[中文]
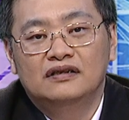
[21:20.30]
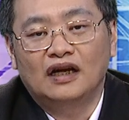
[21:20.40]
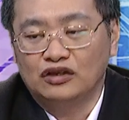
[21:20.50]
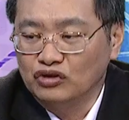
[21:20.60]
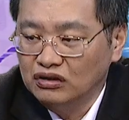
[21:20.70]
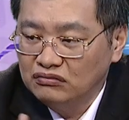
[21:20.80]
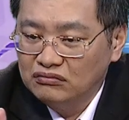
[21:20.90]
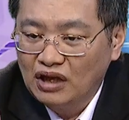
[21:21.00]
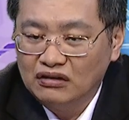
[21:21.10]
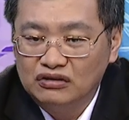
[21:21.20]
那你说
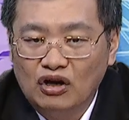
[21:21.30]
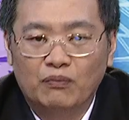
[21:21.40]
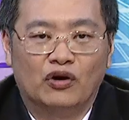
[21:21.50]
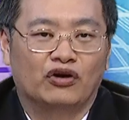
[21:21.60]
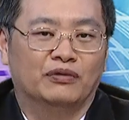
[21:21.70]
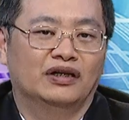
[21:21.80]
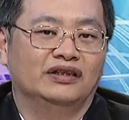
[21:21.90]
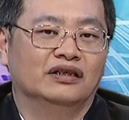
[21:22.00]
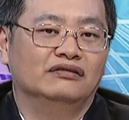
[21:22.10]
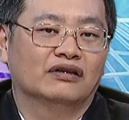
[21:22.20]
到底通膨有没有
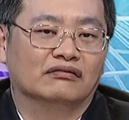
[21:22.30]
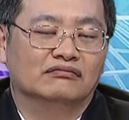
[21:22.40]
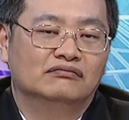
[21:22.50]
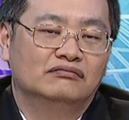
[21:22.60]
很严重？